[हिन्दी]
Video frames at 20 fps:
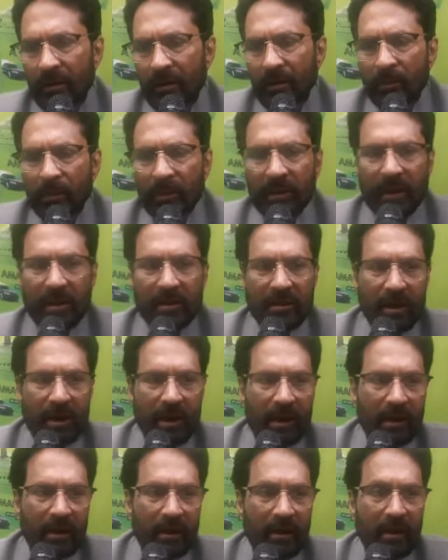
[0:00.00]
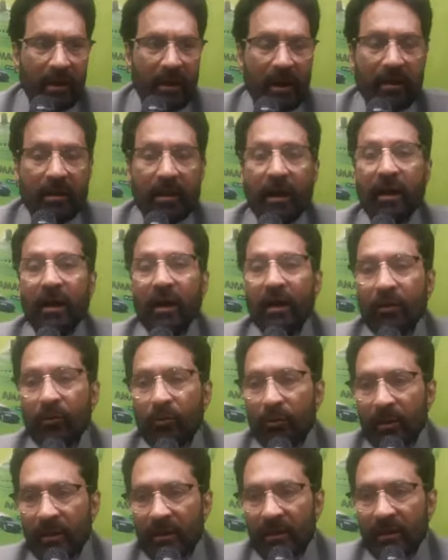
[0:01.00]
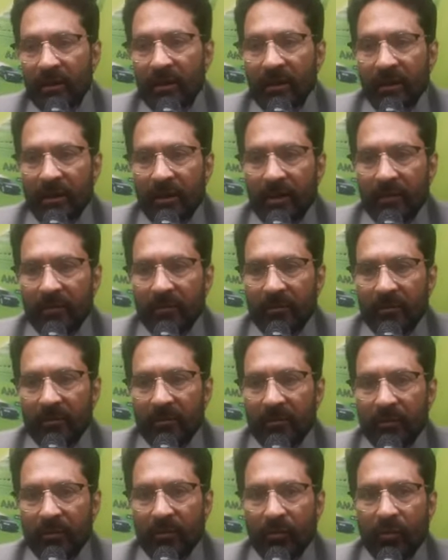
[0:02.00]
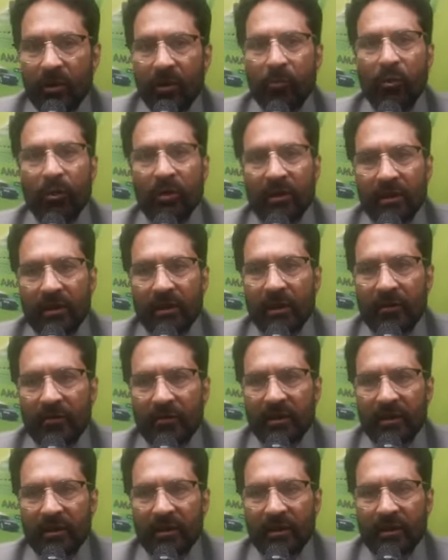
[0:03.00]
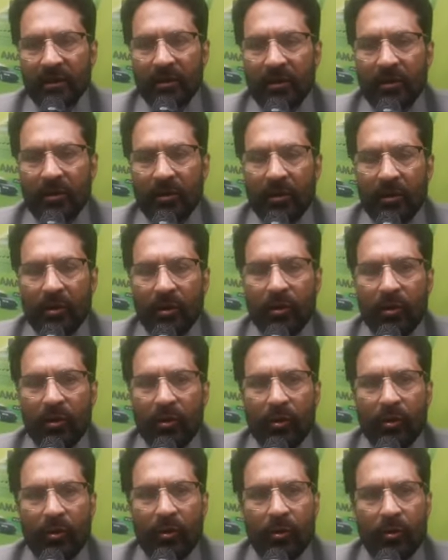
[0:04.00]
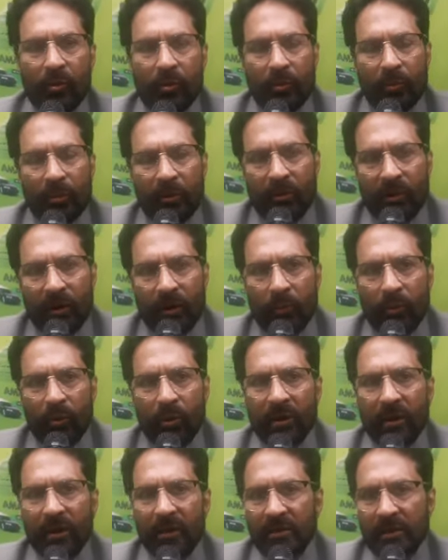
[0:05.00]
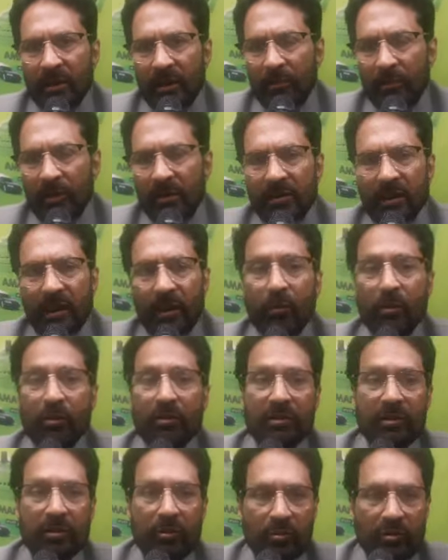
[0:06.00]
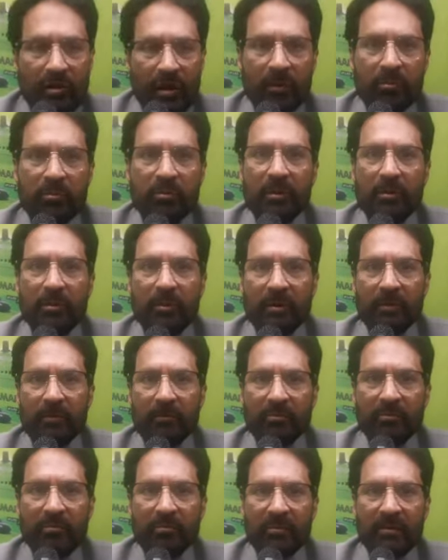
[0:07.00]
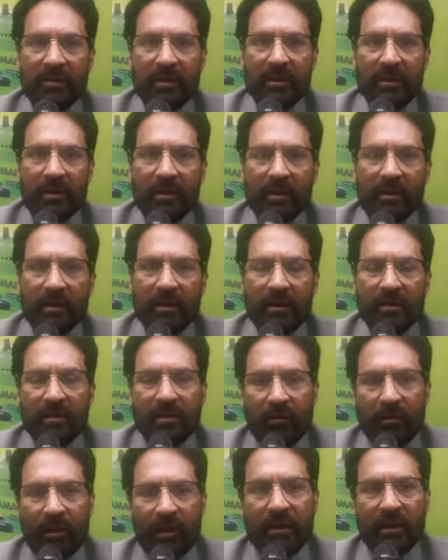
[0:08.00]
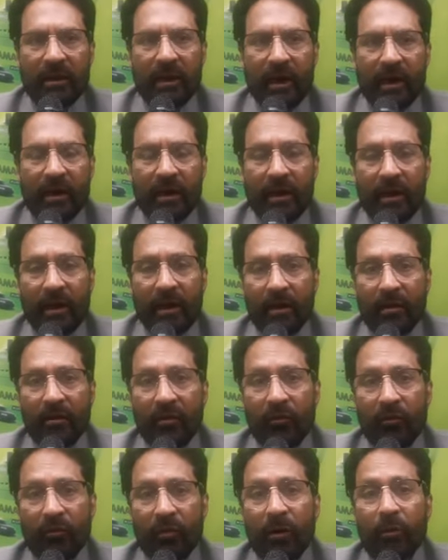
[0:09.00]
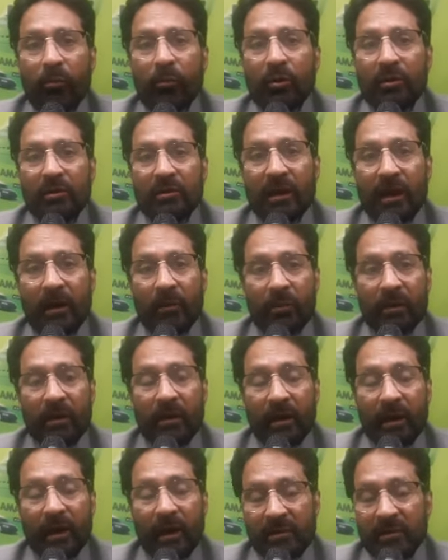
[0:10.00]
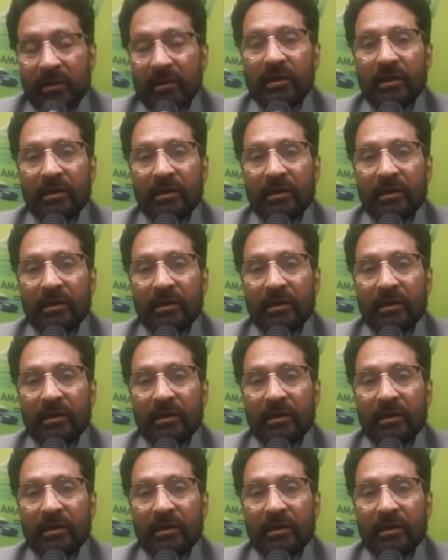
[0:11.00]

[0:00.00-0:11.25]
ये पता चला कि 18 लाख रुपए देते हैं वक्फ बोर्ड की तरफ से तो मैं वक्फ बोर्ड के चेयरमैन साहब और सीईओ e साहब से भी ये सवाल किया कि वक्फ बोर्ड से आप कैसे